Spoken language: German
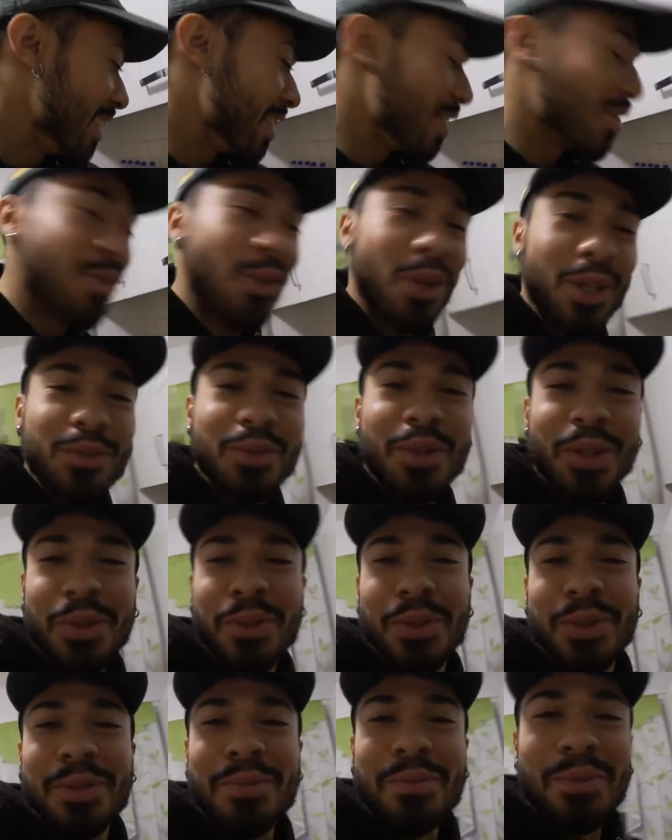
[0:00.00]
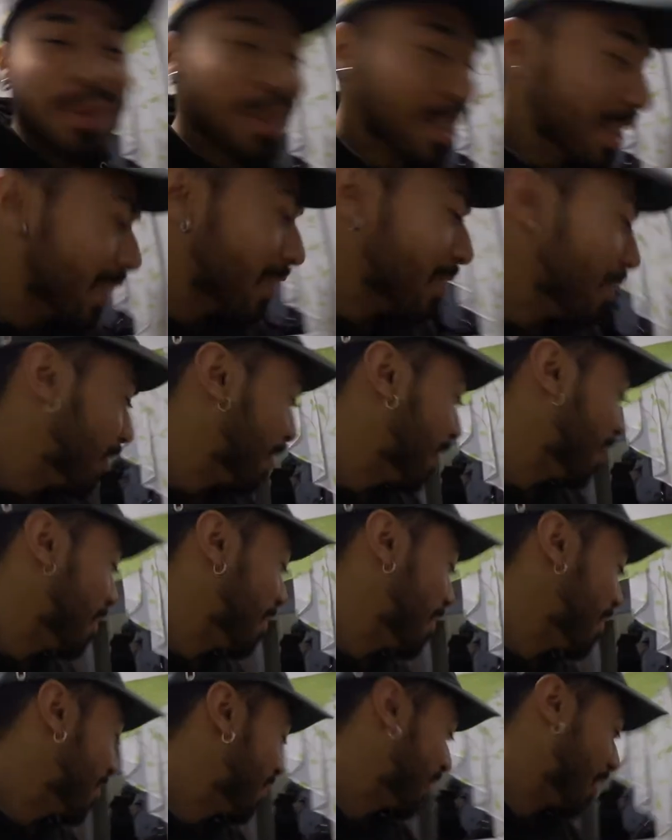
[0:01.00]
Sorgt für guten Mundgeruch.
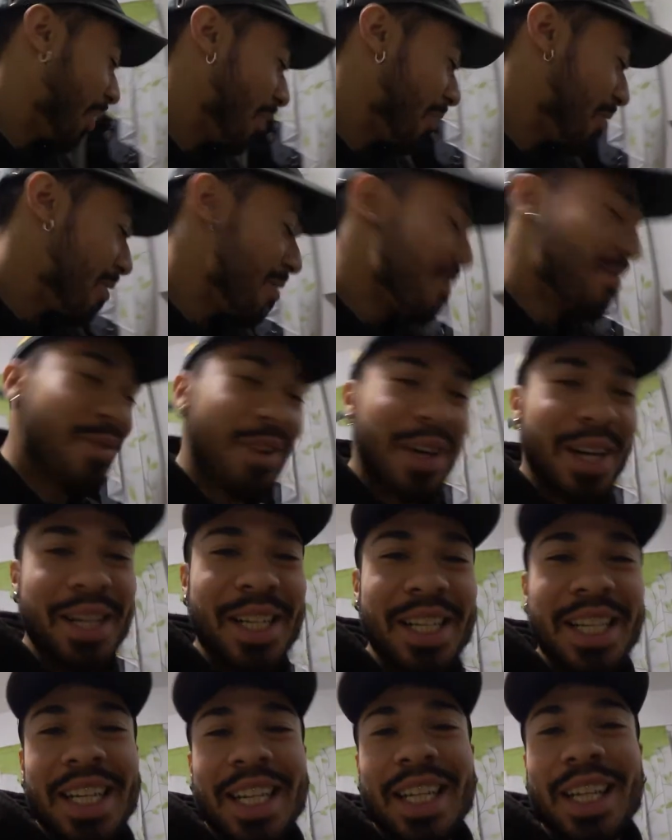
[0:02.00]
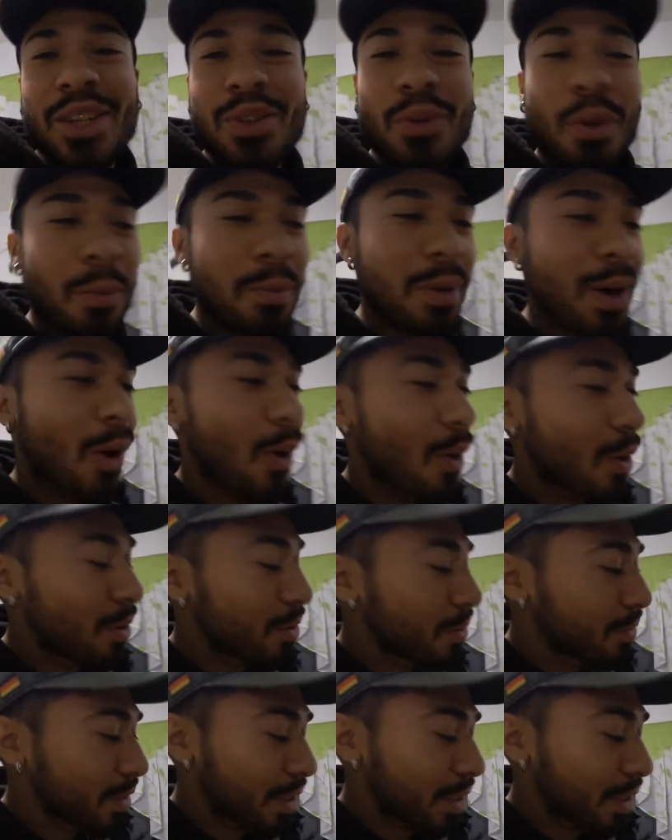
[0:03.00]
Auf jeden Fall Knoblauch.